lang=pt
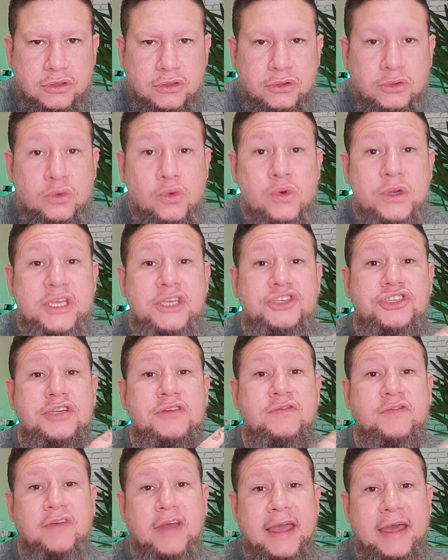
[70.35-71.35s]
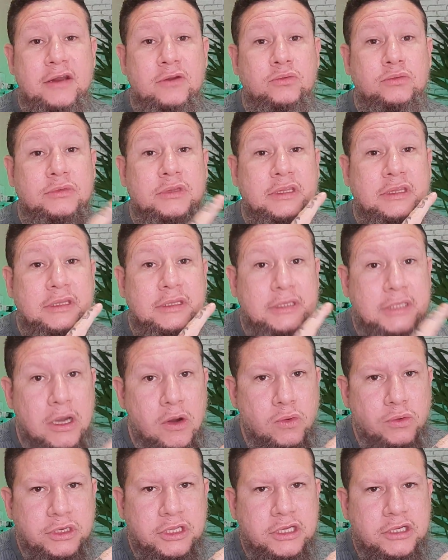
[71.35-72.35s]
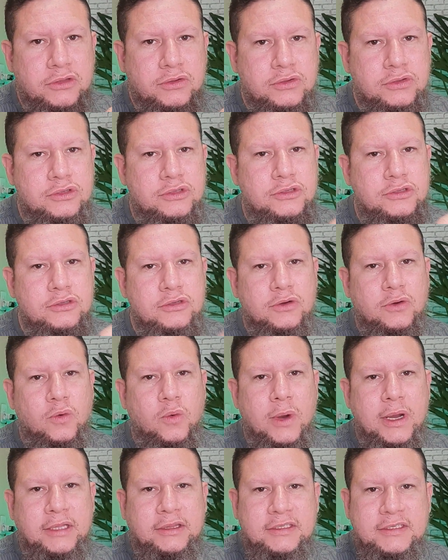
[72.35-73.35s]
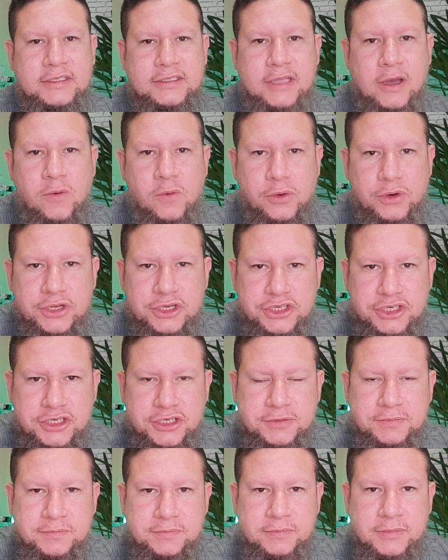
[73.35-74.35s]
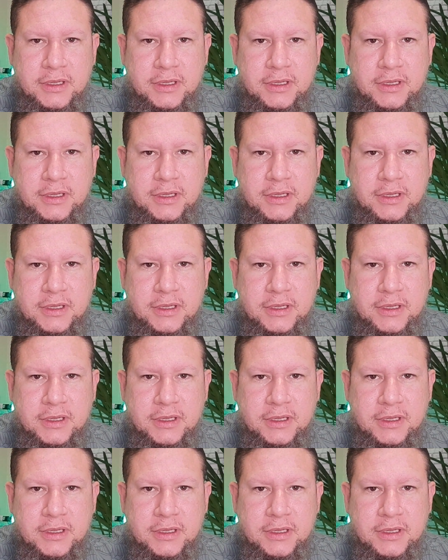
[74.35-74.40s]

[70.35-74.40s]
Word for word: nunca estiveram tão unidos quanto estão hoje.